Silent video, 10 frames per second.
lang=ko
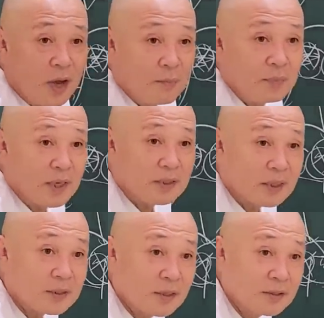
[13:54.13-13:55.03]
한 방에
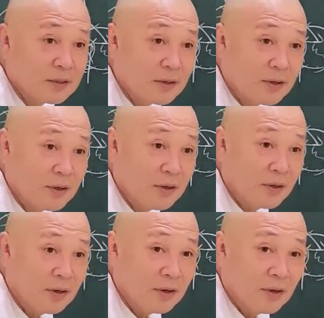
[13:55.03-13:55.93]
상상하는 거.
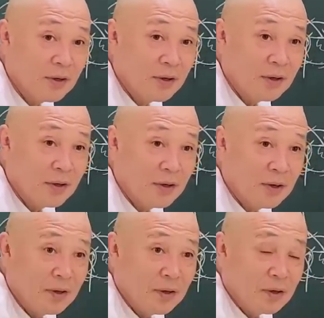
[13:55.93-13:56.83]

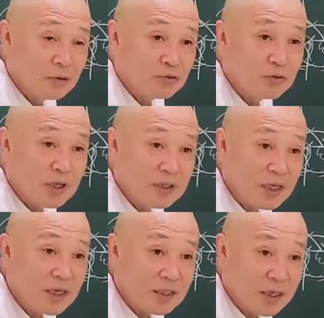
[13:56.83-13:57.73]
중간
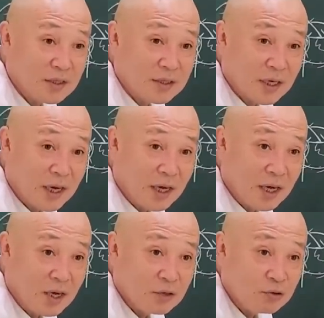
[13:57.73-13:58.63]
생략된
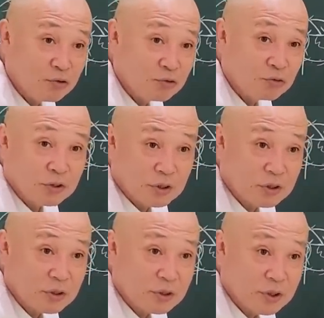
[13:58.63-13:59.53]
거잖아.
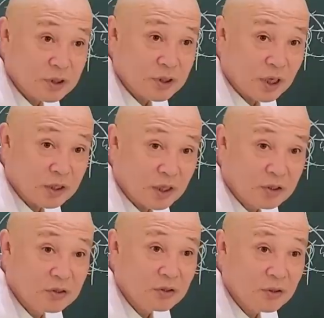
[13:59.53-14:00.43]
축진이라는 게
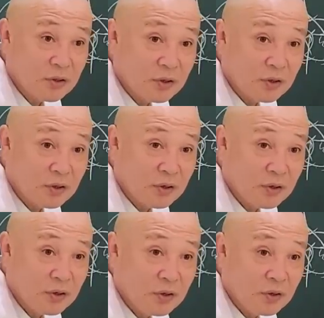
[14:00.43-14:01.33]
그런 거예요.
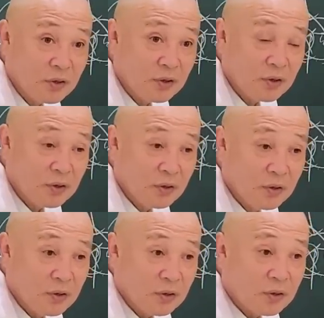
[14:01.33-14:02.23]

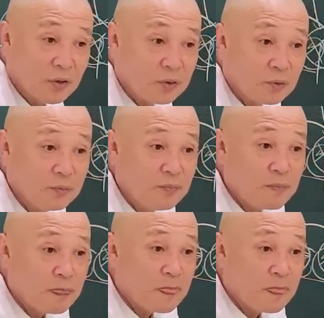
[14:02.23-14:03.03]
그러니까 좀,